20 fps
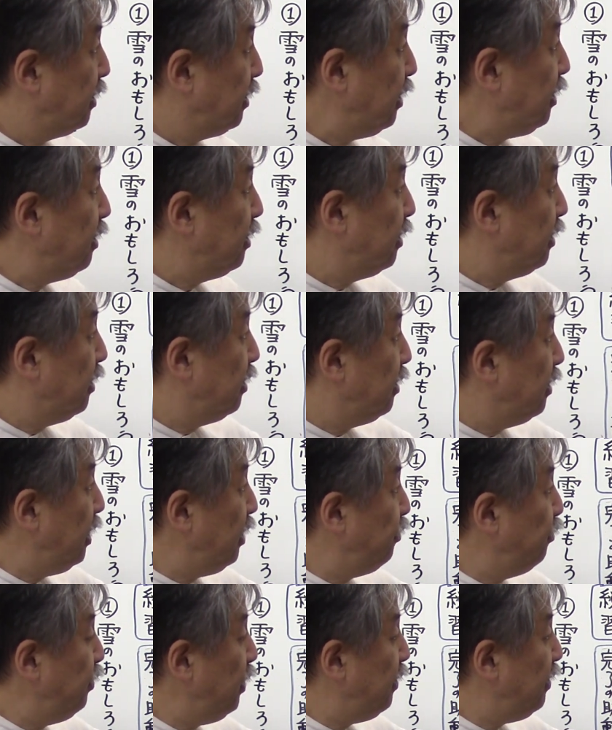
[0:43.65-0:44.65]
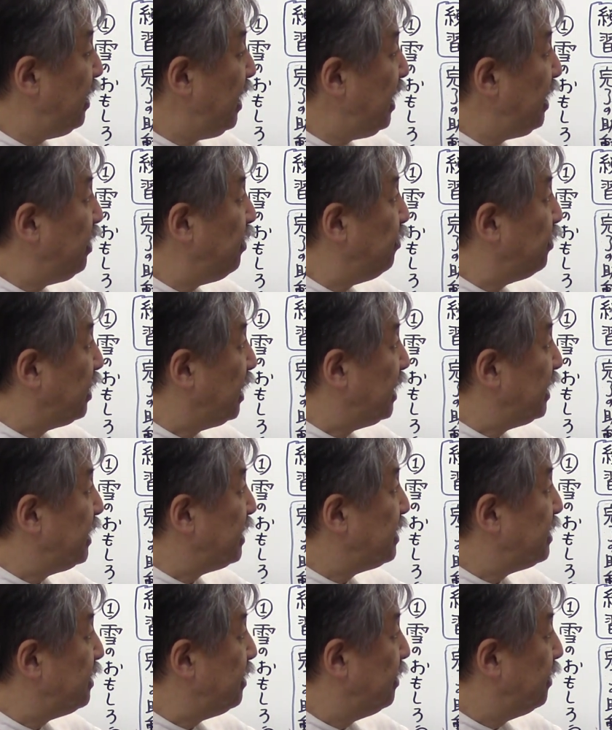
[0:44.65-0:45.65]
ねで上は連用形
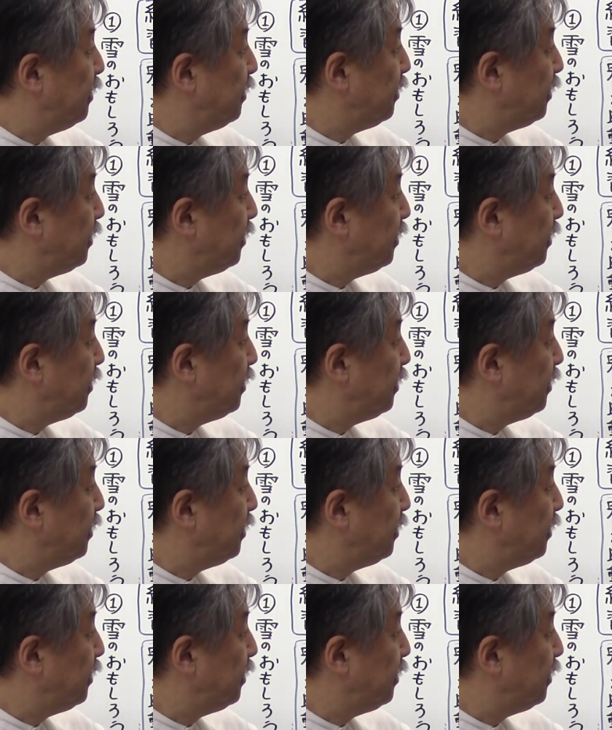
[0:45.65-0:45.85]
です。